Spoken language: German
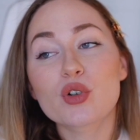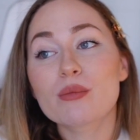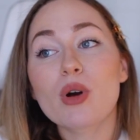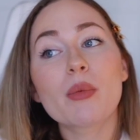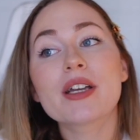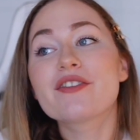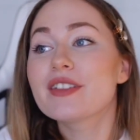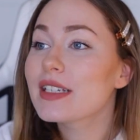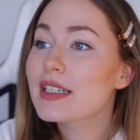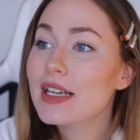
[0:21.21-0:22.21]
Und Mobbing
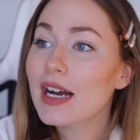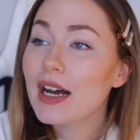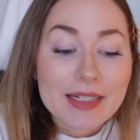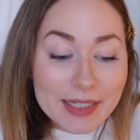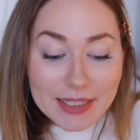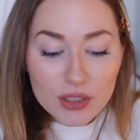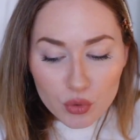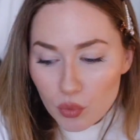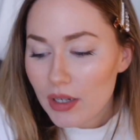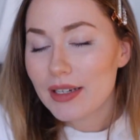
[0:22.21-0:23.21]
findet ja nicht
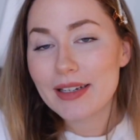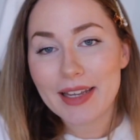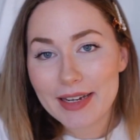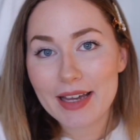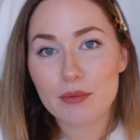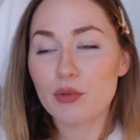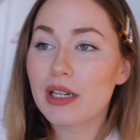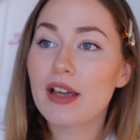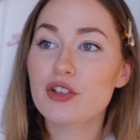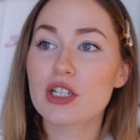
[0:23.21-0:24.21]
nur leider im Real
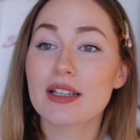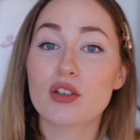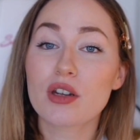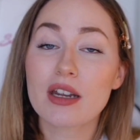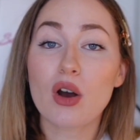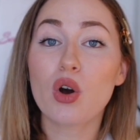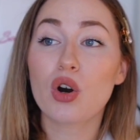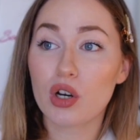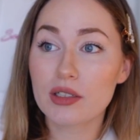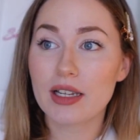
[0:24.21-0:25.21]
Life statt, sondern auch
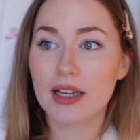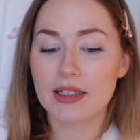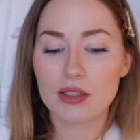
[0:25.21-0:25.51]
online.